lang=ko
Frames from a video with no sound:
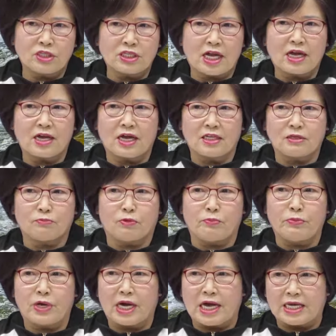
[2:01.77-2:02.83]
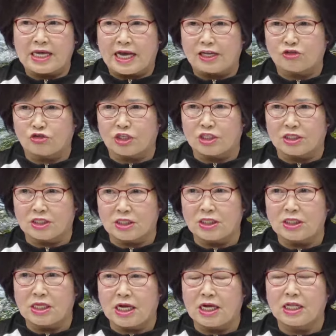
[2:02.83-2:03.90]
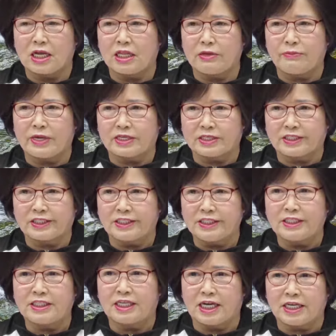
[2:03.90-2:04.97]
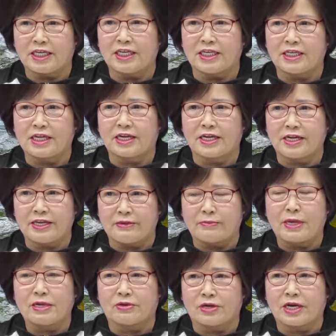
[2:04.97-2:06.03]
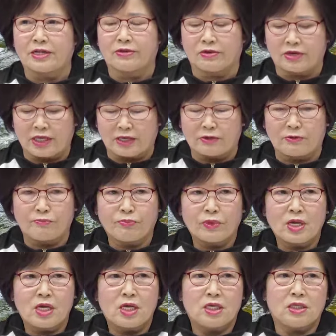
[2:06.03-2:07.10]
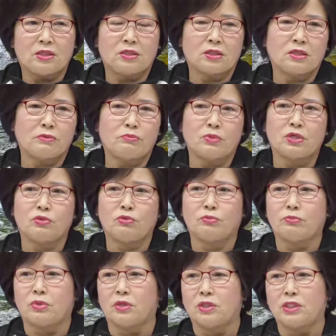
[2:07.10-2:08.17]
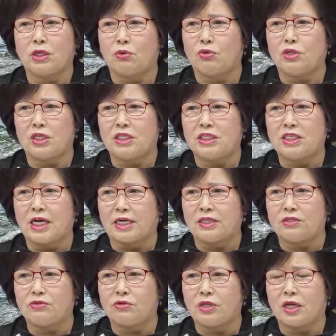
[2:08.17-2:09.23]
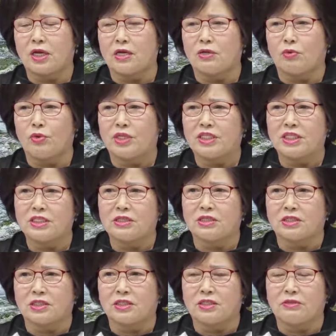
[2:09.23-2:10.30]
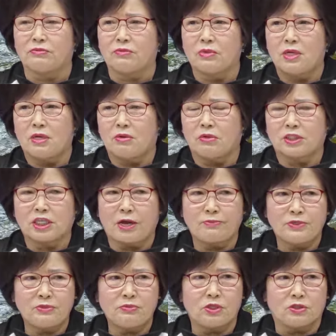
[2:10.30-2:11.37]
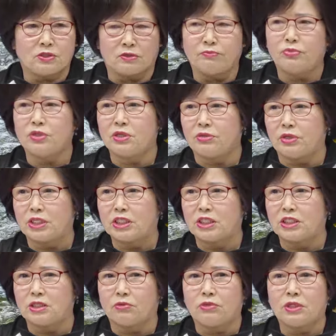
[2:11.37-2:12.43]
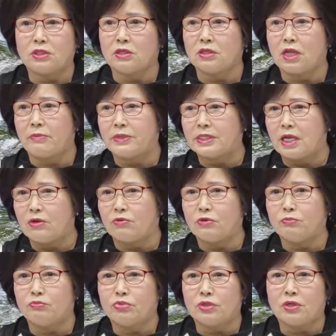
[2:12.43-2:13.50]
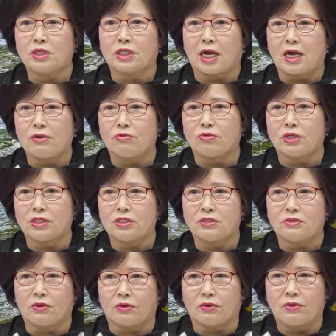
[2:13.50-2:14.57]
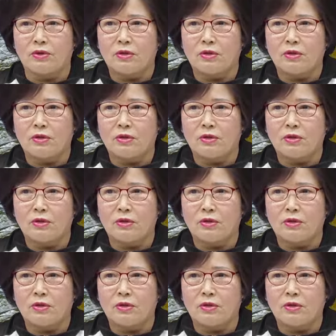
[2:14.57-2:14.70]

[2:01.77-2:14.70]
아무튼 한 가지 분명하게 알 수 있는 건 하나님의 큰 재앙이 이 나라에 임할 거라는 거예요. 이것은 뭐, 뭐 어제 오늘 일이 아니죠. 내가 이거 외치는 것은 뭐 30년 전부터 외쳤어요. 우리 성남에 살고 있는 분들은 다 알고 계시죠?